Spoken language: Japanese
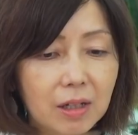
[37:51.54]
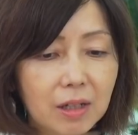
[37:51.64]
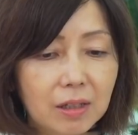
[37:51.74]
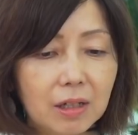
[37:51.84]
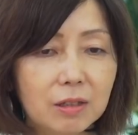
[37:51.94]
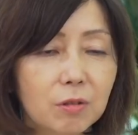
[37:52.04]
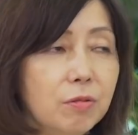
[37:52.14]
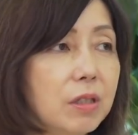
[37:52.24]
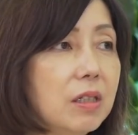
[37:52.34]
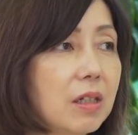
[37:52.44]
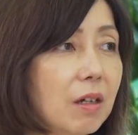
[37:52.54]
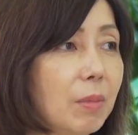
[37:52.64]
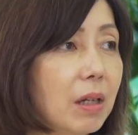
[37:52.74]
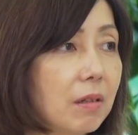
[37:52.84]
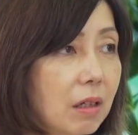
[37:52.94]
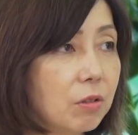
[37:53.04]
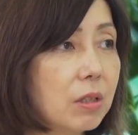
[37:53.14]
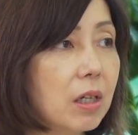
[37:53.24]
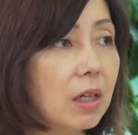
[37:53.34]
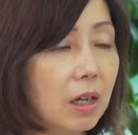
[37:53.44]
なんかその不信感が生まれるっていうか
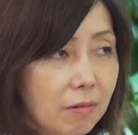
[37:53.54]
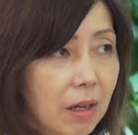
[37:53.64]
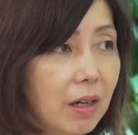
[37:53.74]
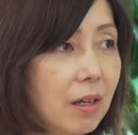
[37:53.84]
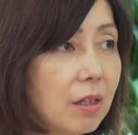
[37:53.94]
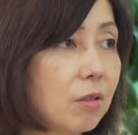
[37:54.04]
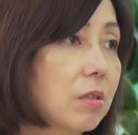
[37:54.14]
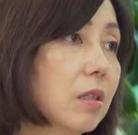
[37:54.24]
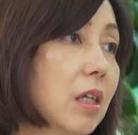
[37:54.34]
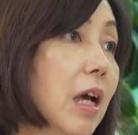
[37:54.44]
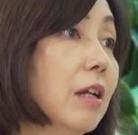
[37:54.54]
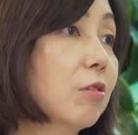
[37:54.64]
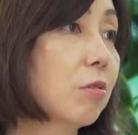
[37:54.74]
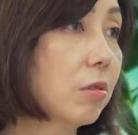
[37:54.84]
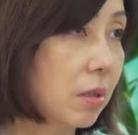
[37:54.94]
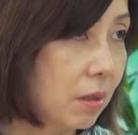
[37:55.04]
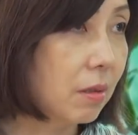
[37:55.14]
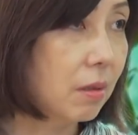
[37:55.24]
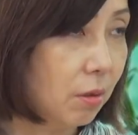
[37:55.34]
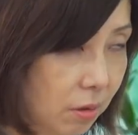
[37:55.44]
女性側はそう機会の損失,、
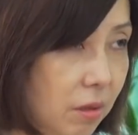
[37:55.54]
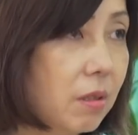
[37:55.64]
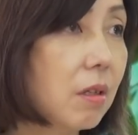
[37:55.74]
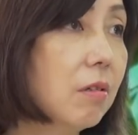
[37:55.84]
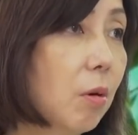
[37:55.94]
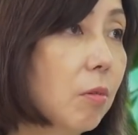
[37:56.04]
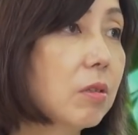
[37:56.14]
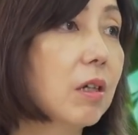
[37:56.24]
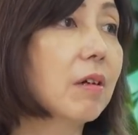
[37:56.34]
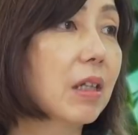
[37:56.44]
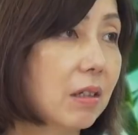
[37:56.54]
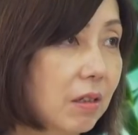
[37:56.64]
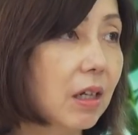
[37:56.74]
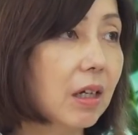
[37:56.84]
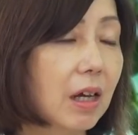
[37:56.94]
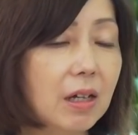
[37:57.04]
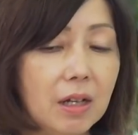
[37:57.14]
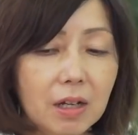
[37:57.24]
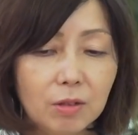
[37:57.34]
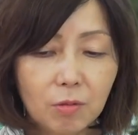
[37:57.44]
損失っていうふうに思っちゃうわけですよね、だから
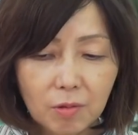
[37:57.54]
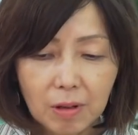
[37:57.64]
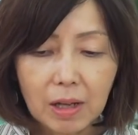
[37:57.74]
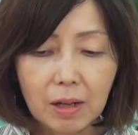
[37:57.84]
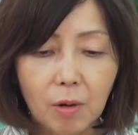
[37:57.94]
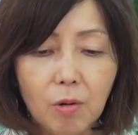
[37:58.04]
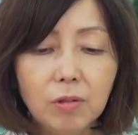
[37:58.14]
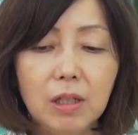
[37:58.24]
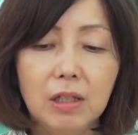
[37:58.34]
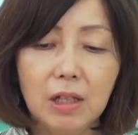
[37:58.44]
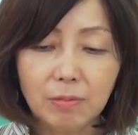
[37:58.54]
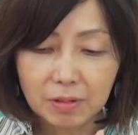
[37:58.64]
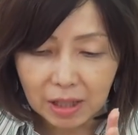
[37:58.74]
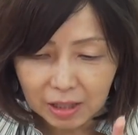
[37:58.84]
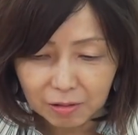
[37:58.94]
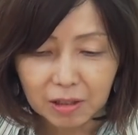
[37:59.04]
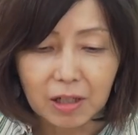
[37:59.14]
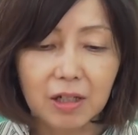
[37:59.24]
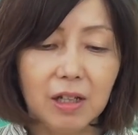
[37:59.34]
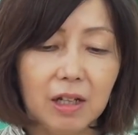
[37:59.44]
そこは本人に多分できるか
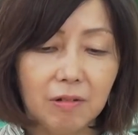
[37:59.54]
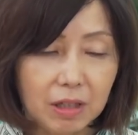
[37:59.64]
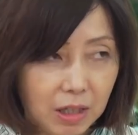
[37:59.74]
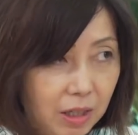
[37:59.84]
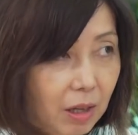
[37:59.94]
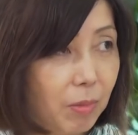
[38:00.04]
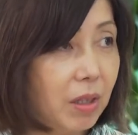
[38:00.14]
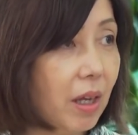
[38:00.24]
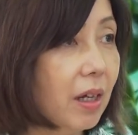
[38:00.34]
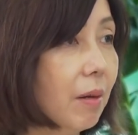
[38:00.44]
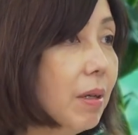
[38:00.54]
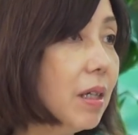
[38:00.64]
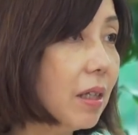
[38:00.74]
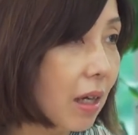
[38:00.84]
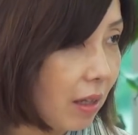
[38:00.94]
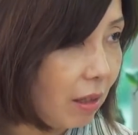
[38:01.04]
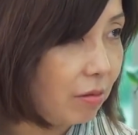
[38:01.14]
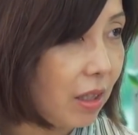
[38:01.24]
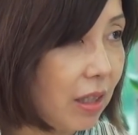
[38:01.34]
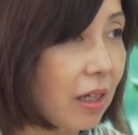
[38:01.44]
できないかは聞いてみて選ばせてあげて
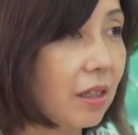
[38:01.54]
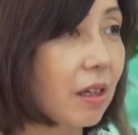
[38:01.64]
くださいって